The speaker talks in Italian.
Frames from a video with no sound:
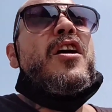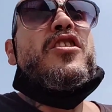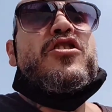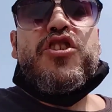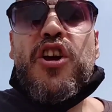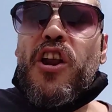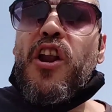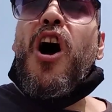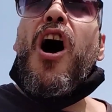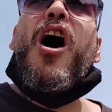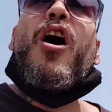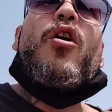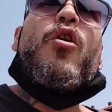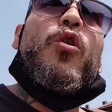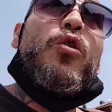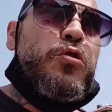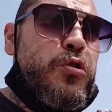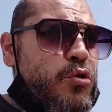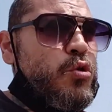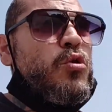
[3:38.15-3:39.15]
Ce l'ho
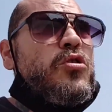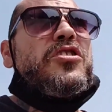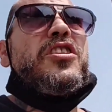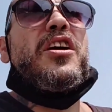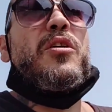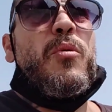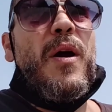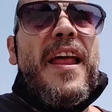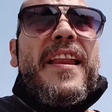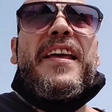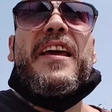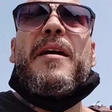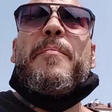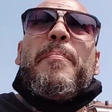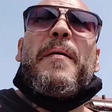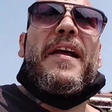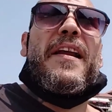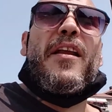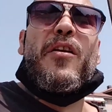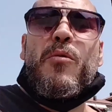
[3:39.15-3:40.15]
con tutti quelli che
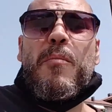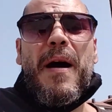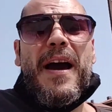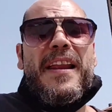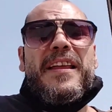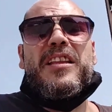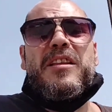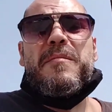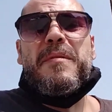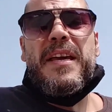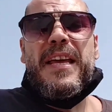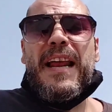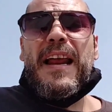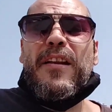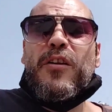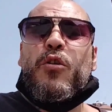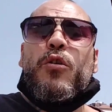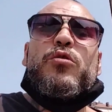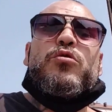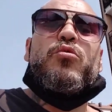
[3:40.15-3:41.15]
parlano male di
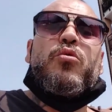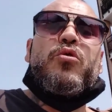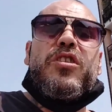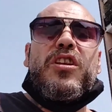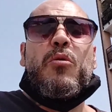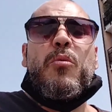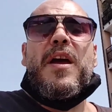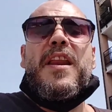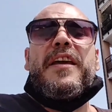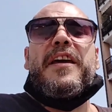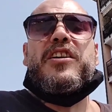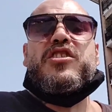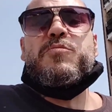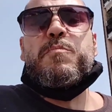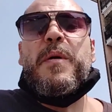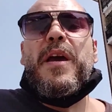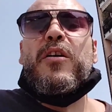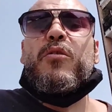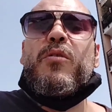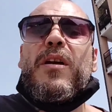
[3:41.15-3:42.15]
Milan, con tutti quelli che
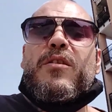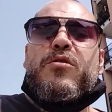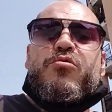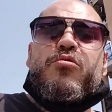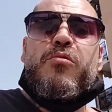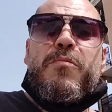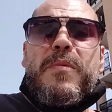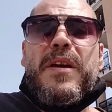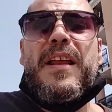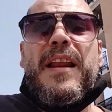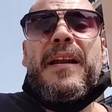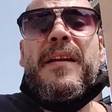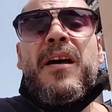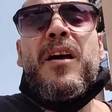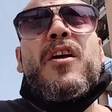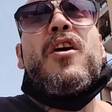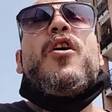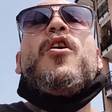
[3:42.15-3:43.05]
speculano sul Milan,